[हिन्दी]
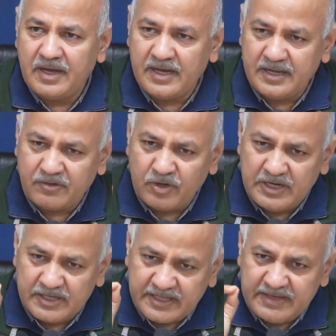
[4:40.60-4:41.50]
अगर कोई
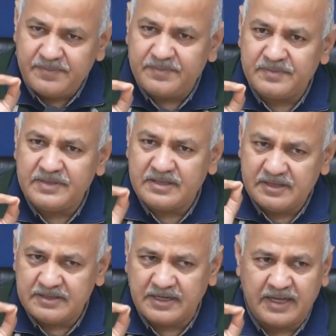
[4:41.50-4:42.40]
लड़की
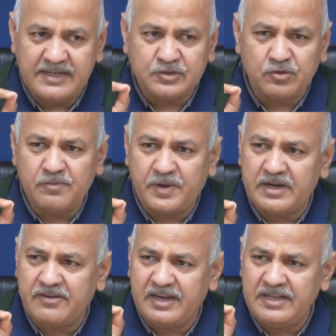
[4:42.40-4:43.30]
सरकारी स्कूल में
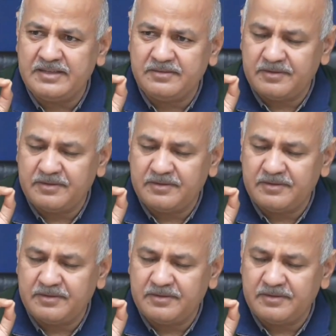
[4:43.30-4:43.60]
पढ़ने वाली